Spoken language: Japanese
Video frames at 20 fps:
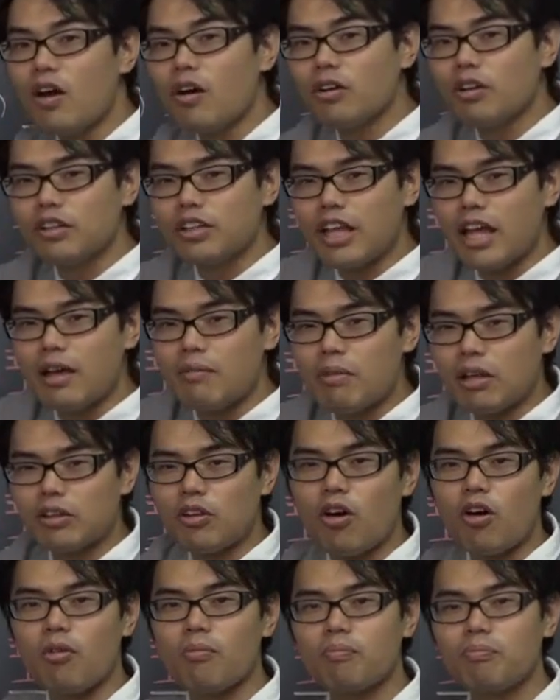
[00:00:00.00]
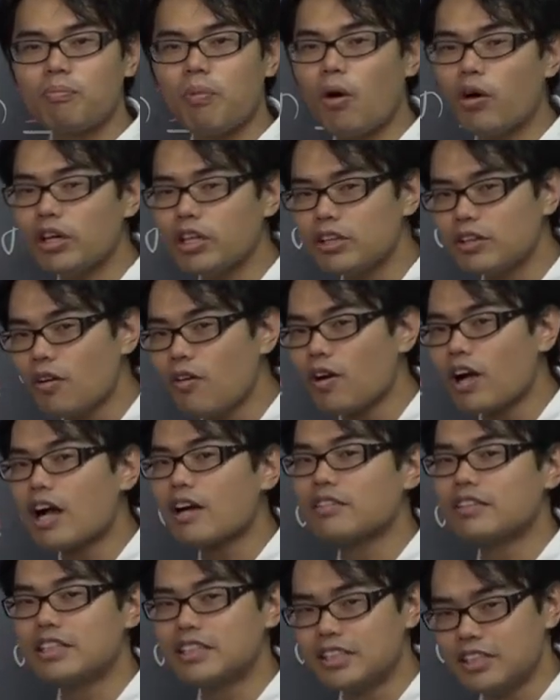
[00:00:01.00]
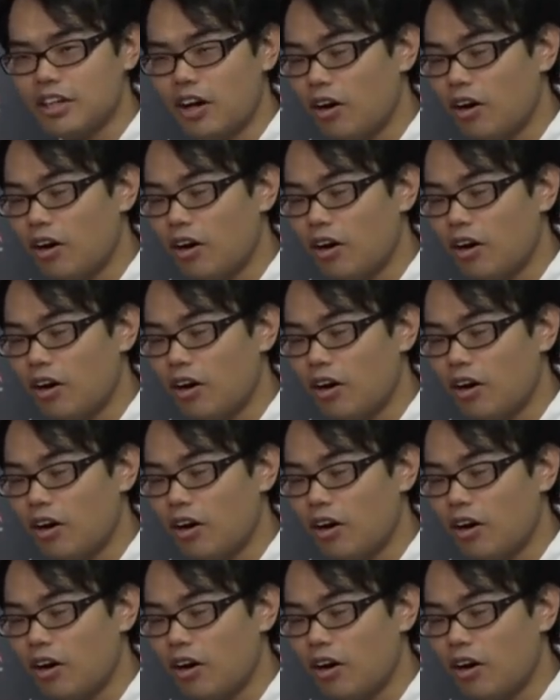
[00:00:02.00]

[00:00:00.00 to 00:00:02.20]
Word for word: 今日のテーマとポイントを確認し